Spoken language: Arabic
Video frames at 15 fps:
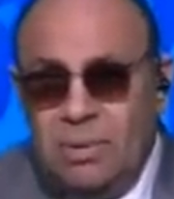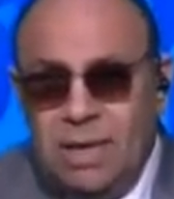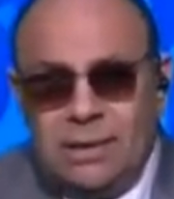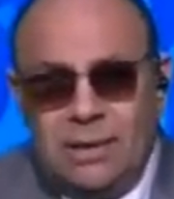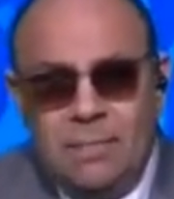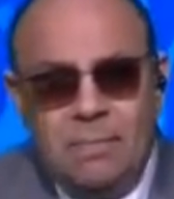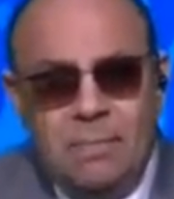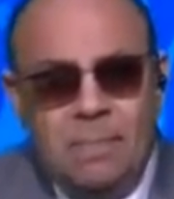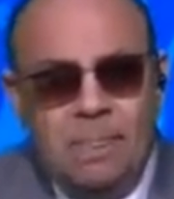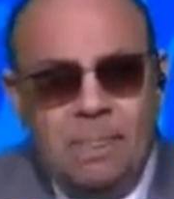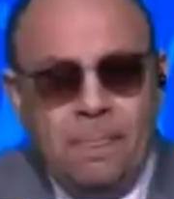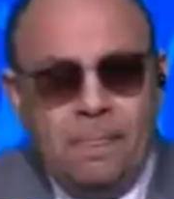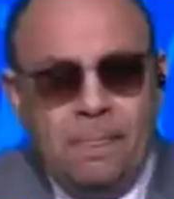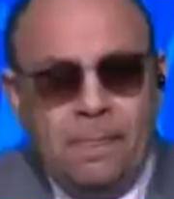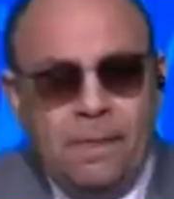ما أختم
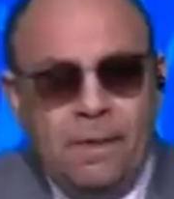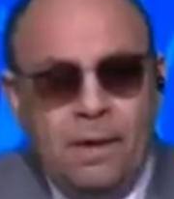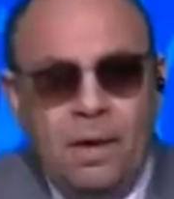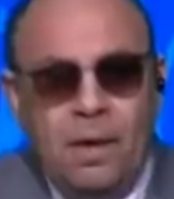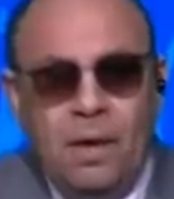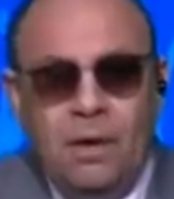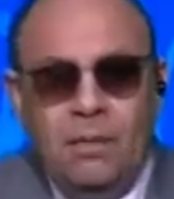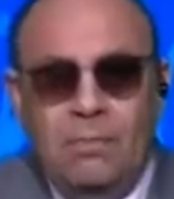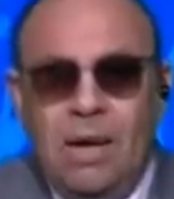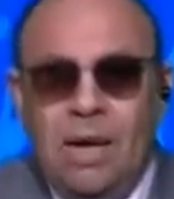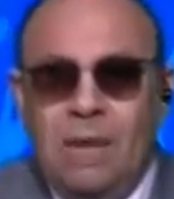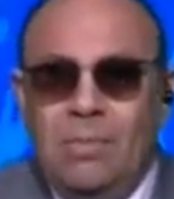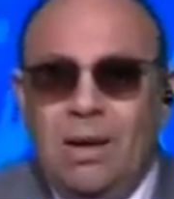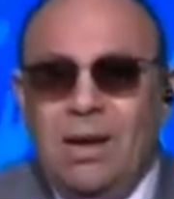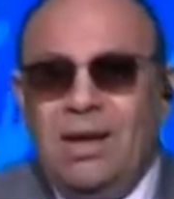ما
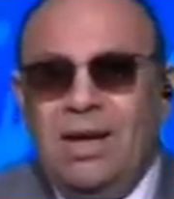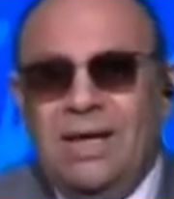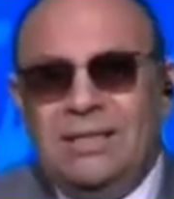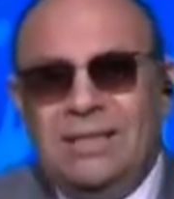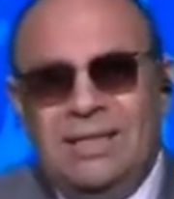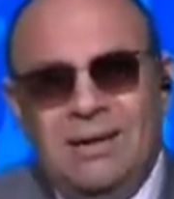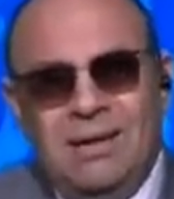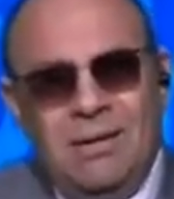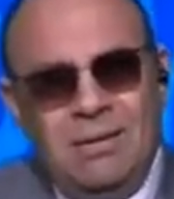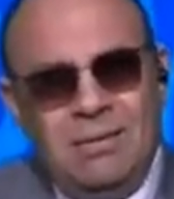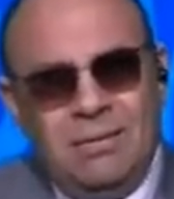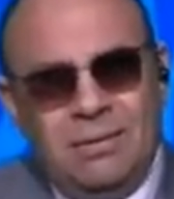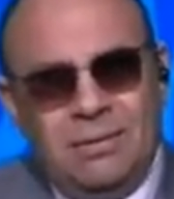هي المرأة الأسيرة